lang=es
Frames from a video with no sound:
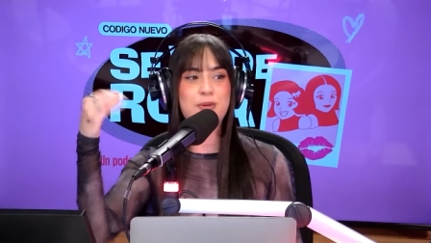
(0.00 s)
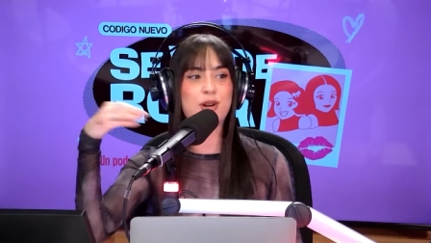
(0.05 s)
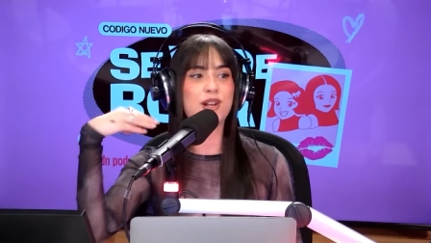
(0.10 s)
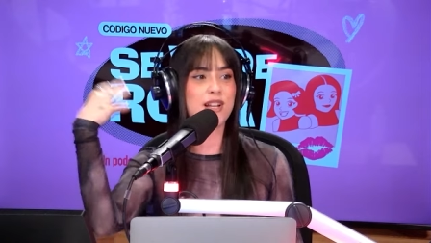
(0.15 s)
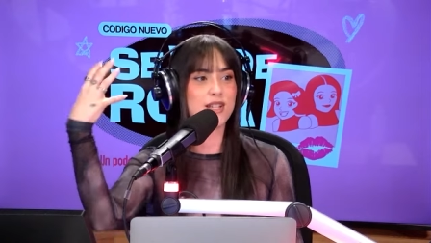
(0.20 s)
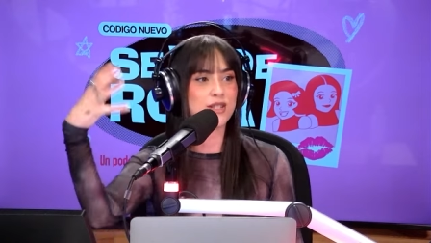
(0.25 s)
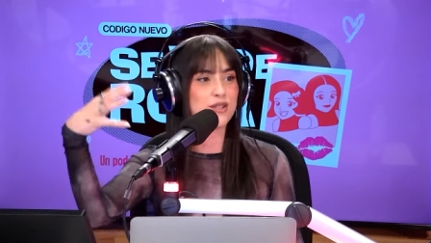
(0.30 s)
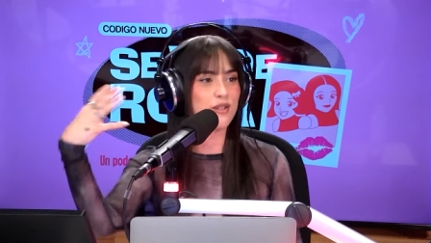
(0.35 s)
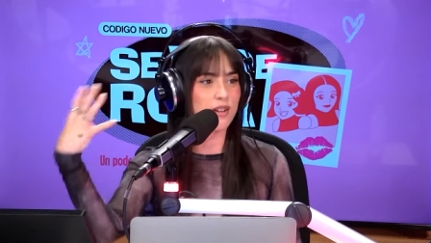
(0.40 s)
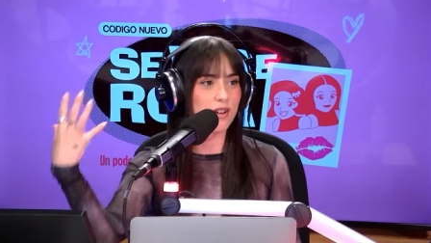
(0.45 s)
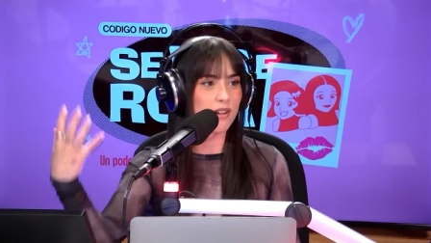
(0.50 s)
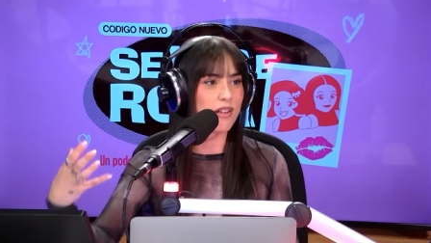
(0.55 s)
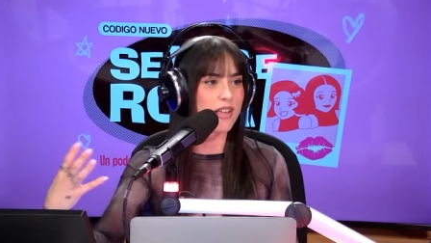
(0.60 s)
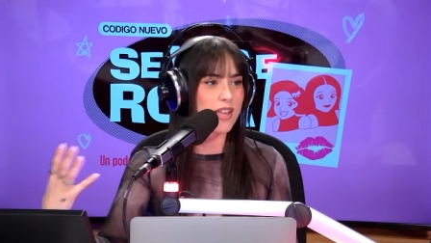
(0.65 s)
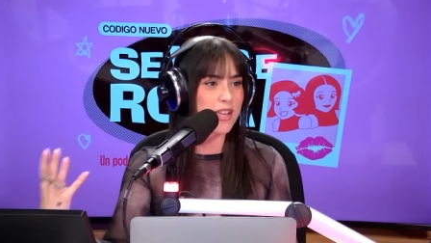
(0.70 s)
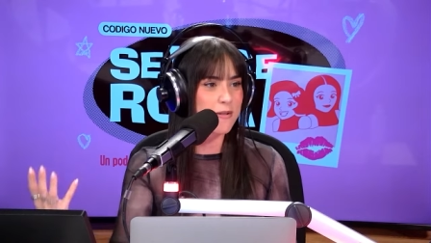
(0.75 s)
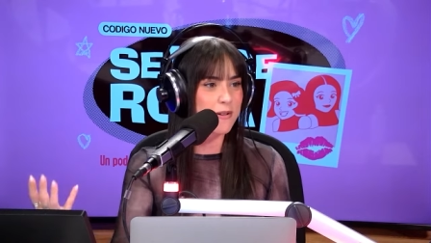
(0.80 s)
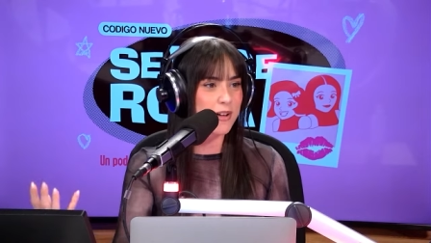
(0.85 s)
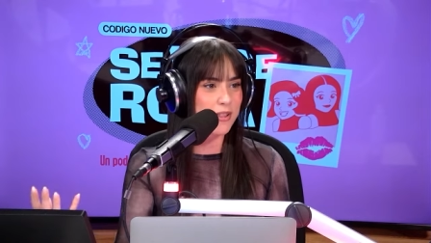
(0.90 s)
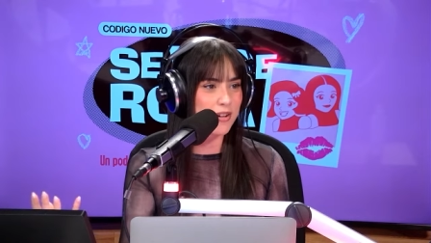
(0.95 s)
por el hecho de que lo haya
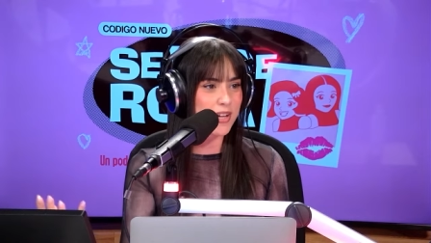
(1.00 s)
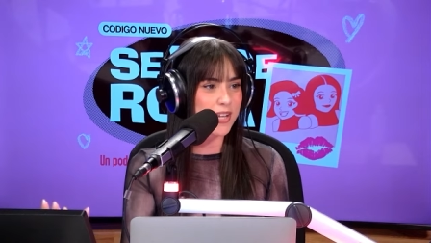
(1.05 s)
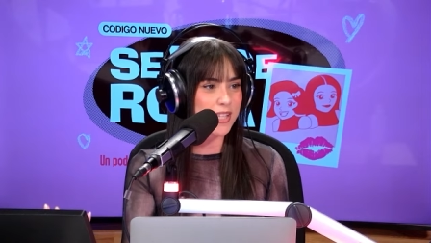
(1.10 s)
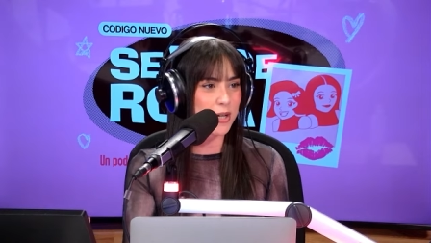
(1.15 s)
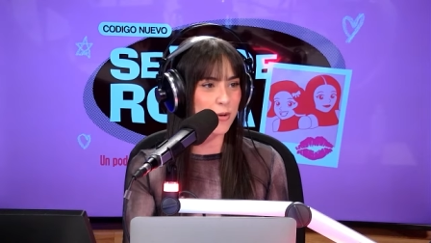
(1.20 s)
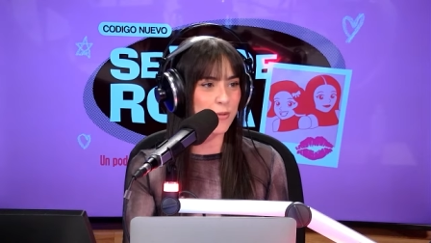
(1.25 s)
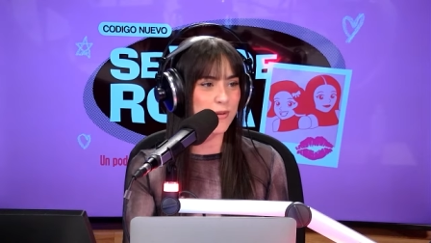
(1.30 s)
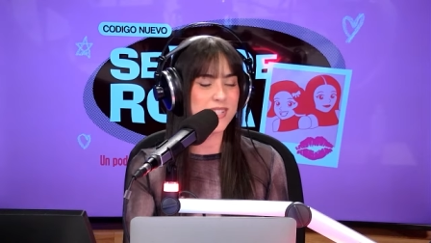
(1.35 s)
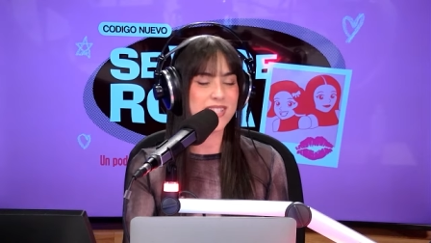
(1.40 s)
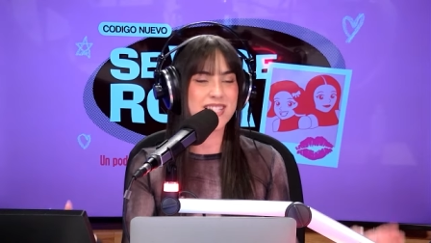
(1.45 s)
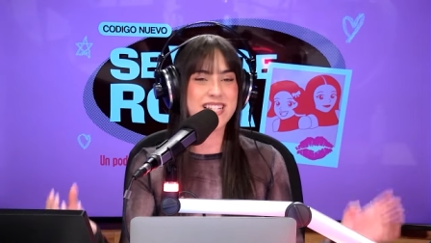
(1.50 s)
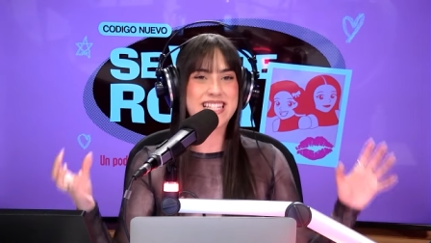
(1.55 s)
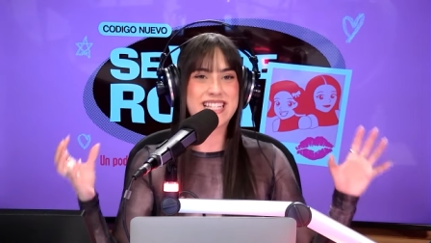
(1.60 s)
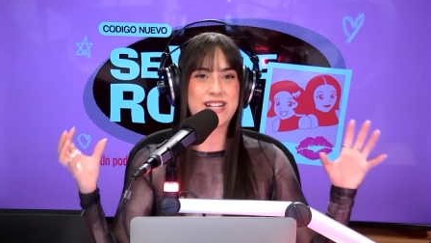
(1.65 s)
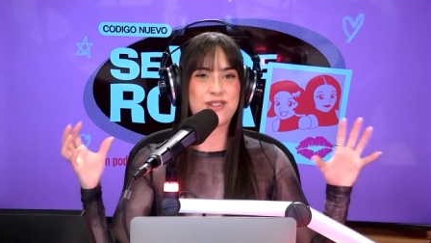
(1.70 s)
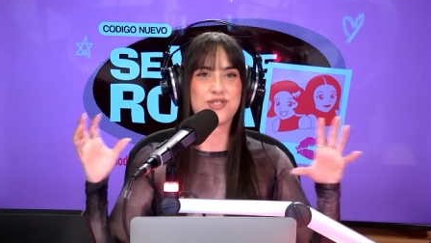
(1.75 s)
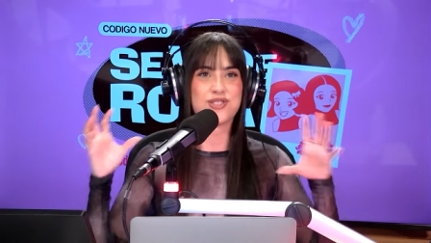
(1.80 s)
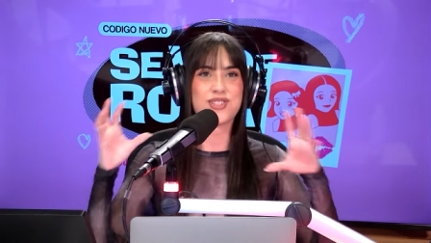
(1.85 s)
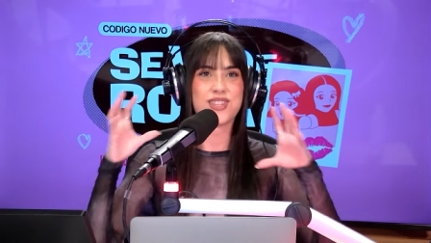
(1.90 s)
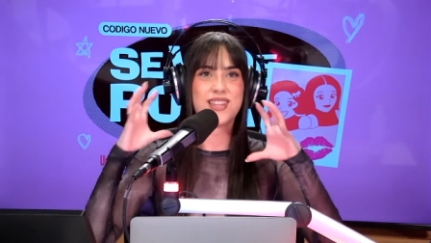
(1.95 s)
llevado Kanye West, que se
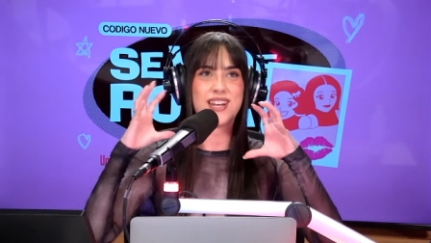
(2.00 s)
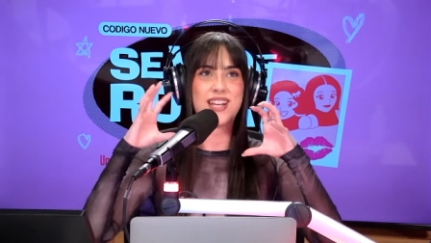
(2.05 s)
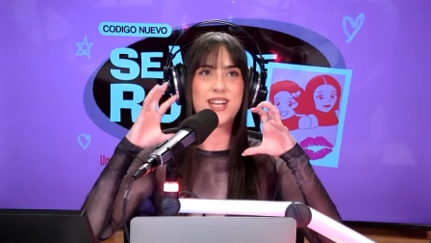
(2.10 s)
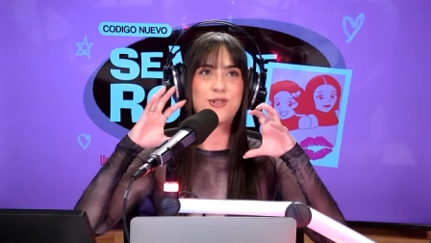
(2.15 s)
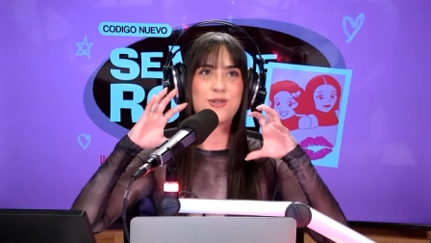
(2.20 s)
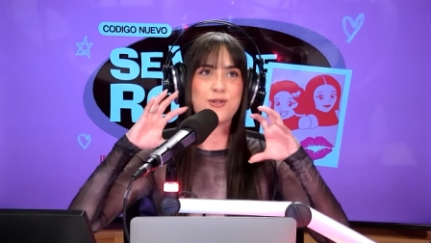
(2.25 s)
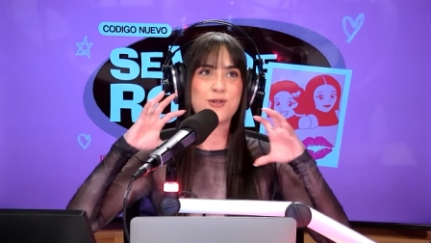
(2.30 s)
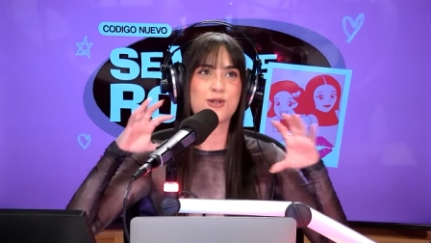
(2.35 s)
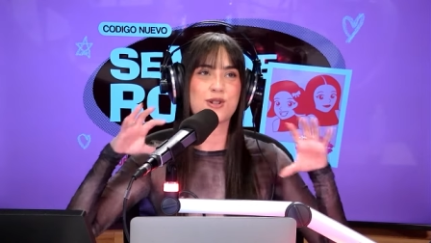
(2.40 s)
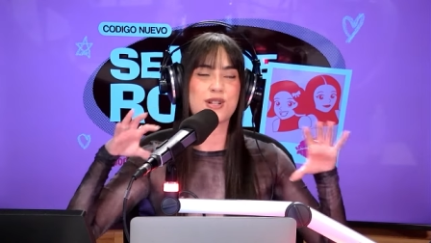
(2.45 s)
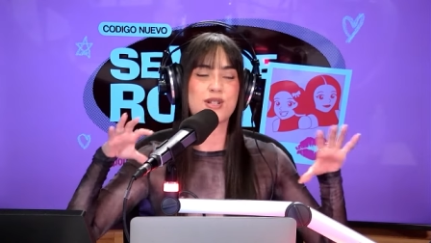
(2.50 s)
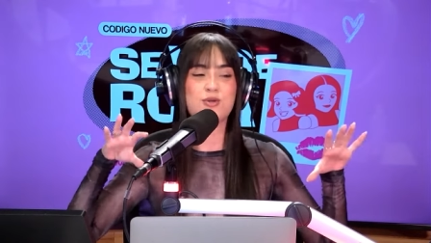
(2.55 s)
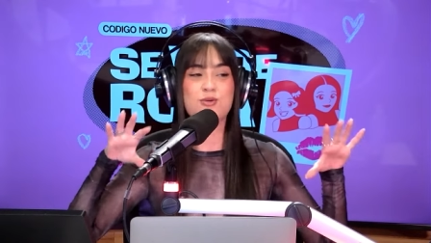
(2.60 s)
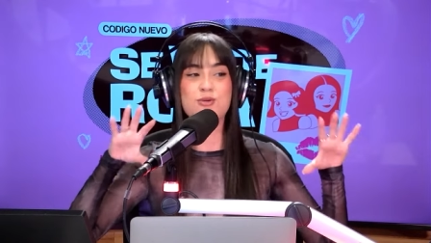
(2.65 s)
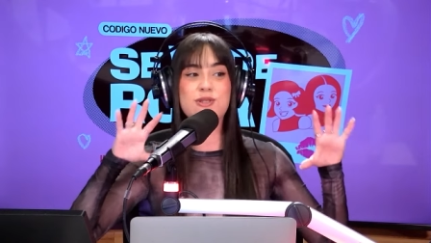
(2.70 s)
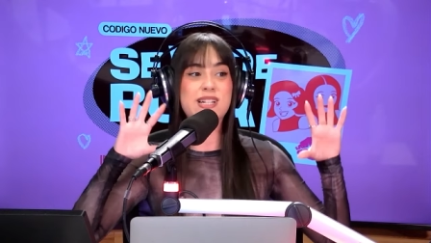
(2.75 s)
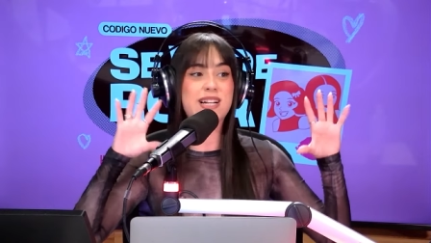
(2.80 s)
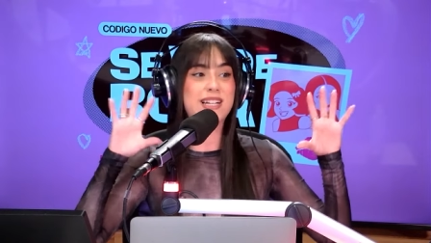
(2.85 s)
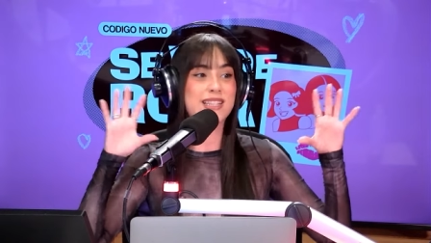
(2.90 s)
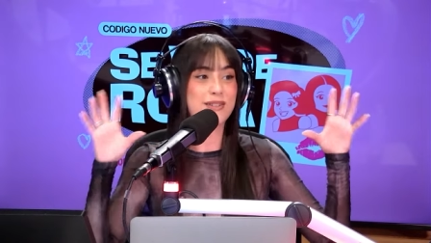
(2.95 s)
considera incluso que es su
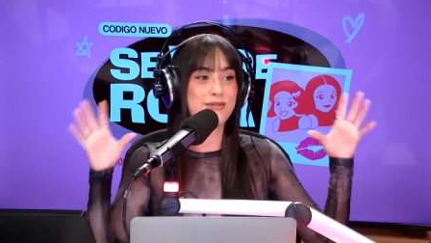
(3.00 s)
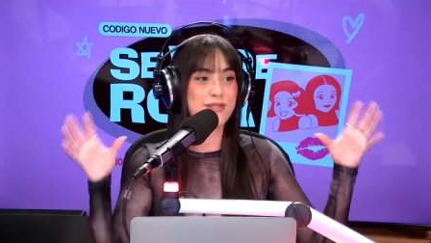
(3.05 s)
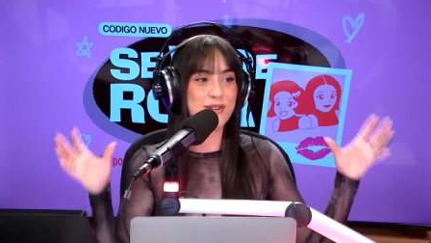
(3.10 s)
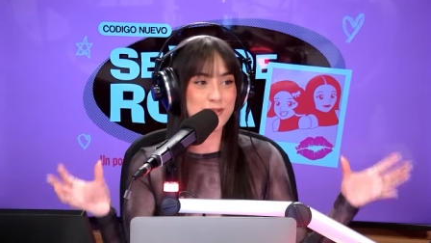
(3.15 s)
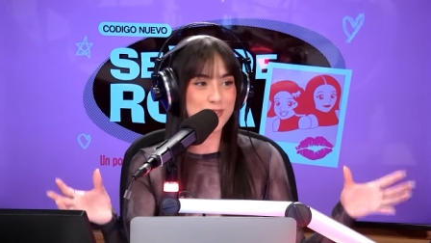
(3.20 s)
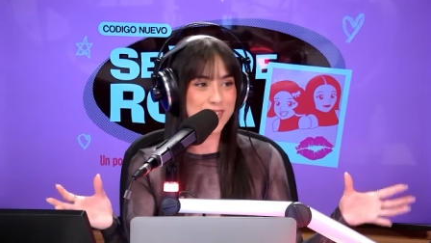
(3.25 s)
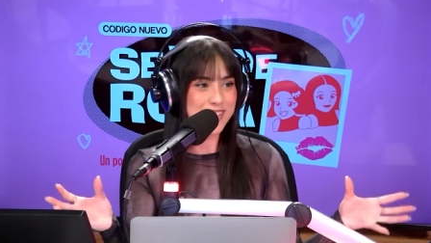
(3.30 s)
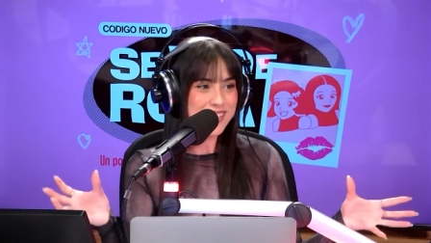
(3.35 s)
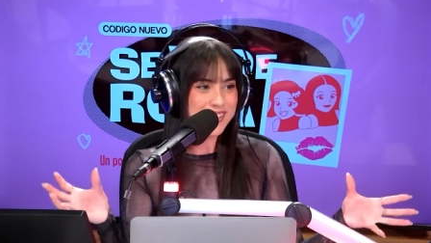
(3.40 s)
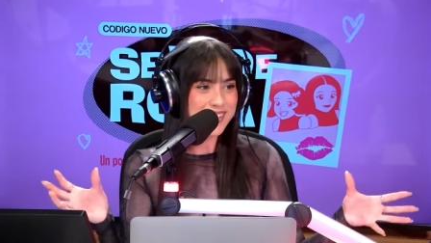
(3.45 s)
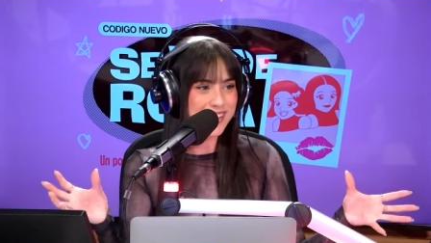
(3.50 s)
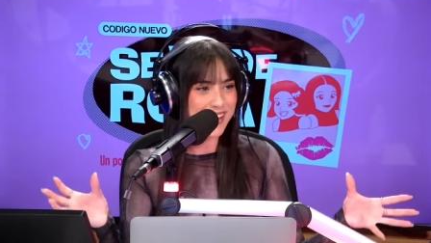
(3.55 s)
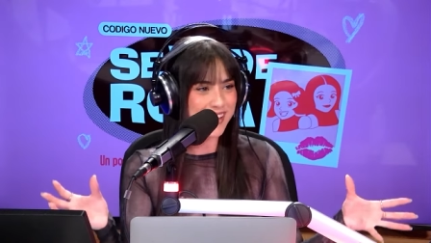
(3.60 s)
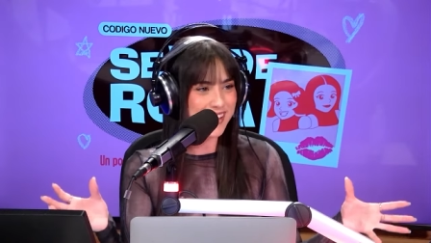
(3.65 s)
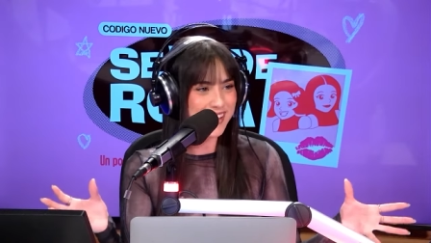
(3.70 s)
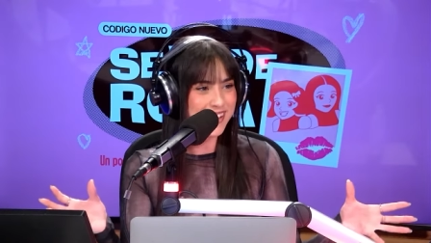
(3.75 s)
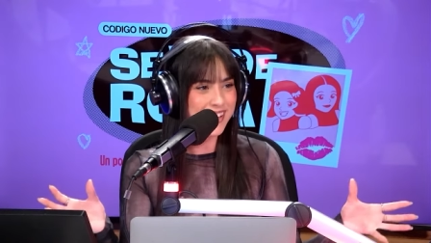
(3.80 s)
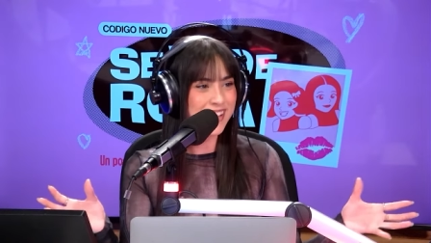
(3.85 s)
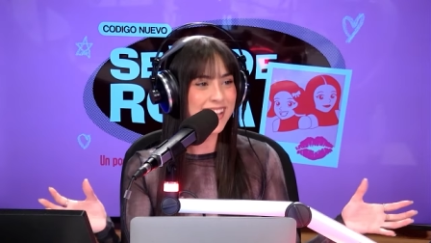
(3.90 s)
chaqueta favorita,